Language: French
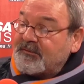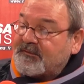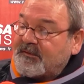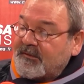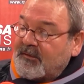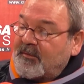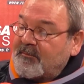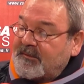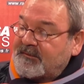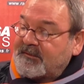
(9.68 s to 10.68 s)
une série
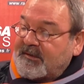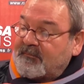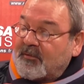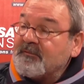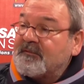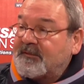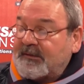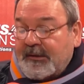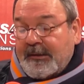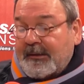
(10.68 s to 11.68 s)
emblématique allemande, c'est
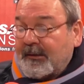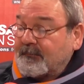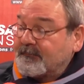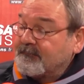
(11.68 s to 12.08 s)
Derrick.